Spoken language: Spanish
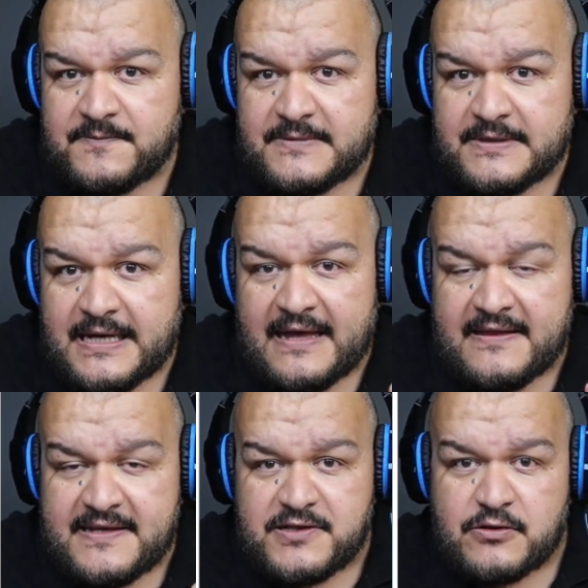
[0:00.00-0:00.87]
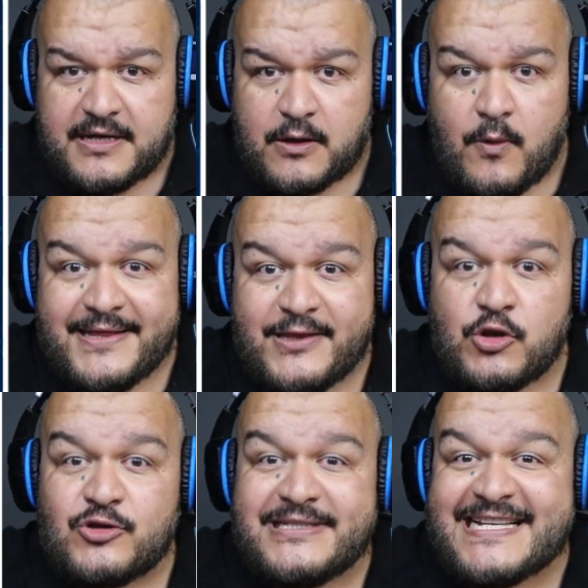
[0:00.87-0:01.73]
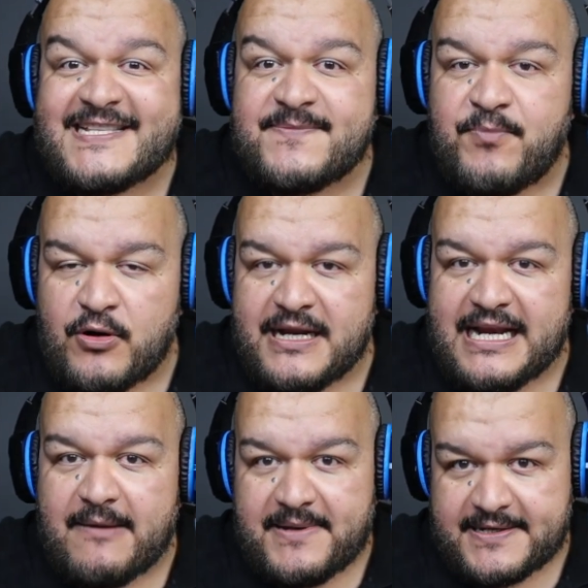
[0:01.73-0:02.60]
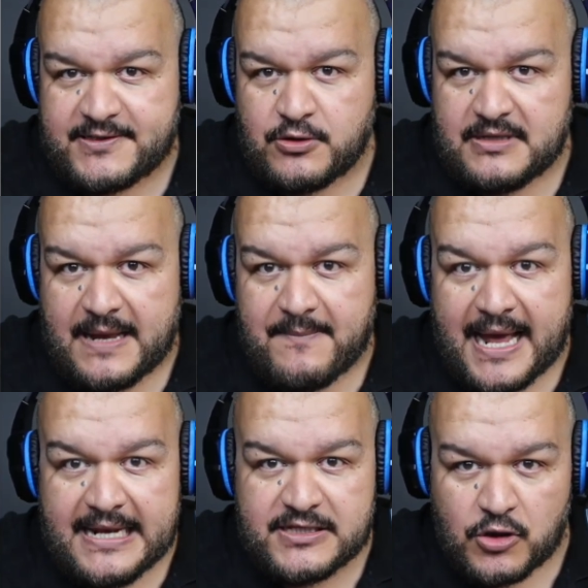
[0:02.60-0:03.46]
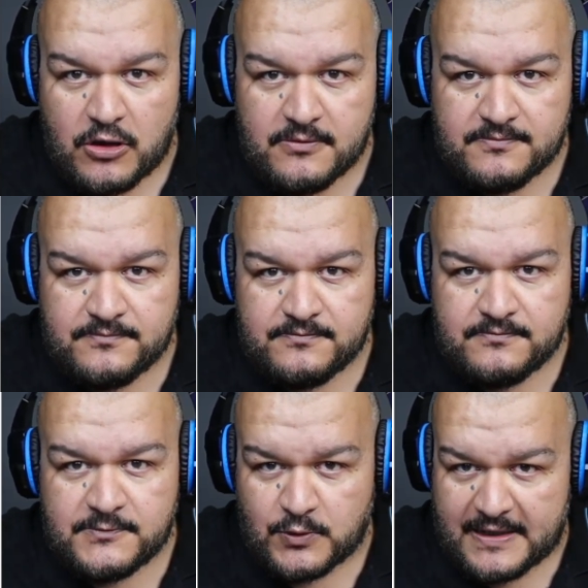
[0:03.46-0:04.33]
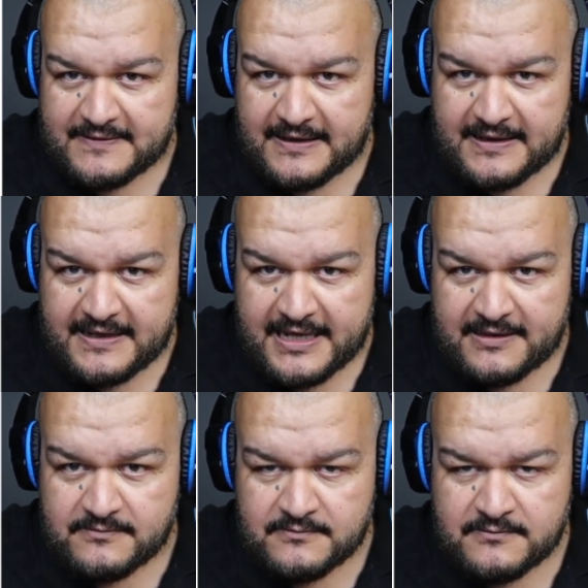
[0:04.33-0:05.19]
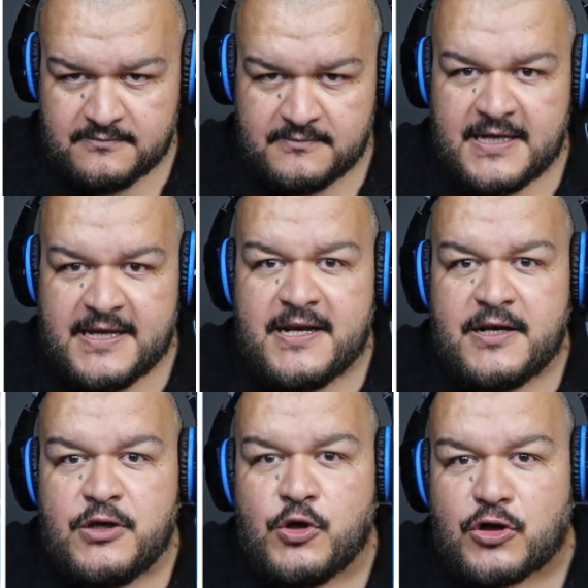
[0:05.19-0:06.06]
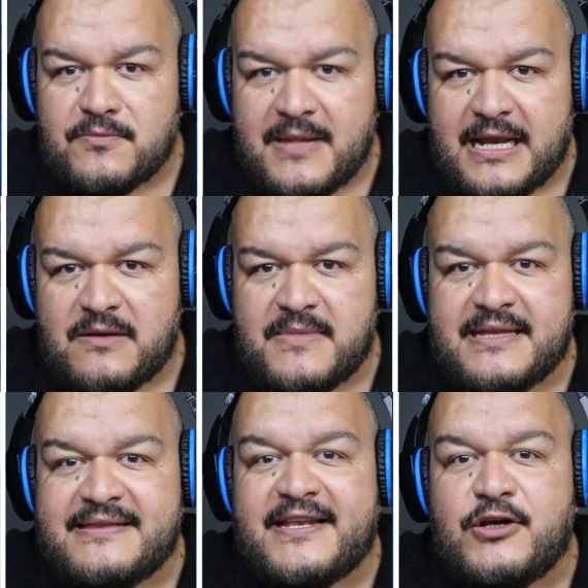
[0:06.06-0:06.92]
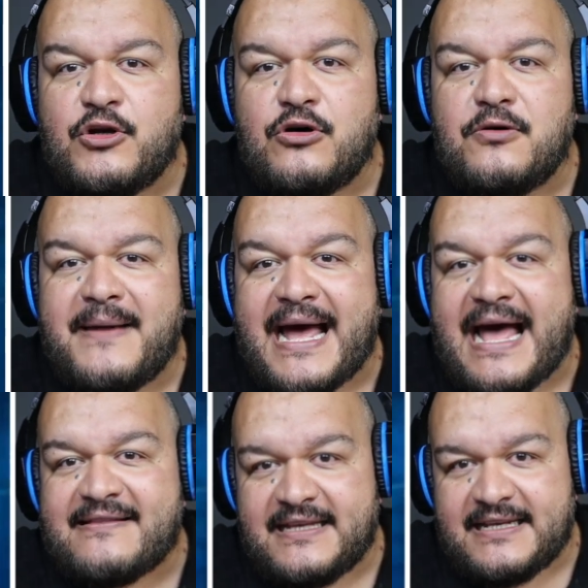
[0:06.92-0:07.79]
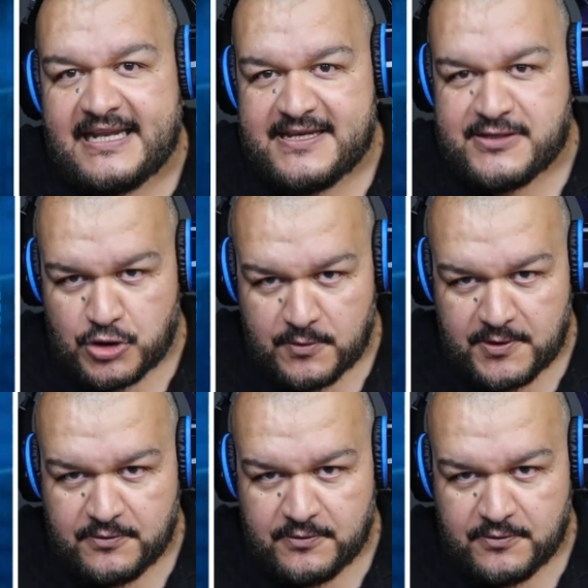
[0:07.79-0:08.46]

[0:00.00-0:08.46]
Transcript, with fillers: ha dicho que cuando se expone la persona al sol durante el día, normalmente no va a tener insomnio.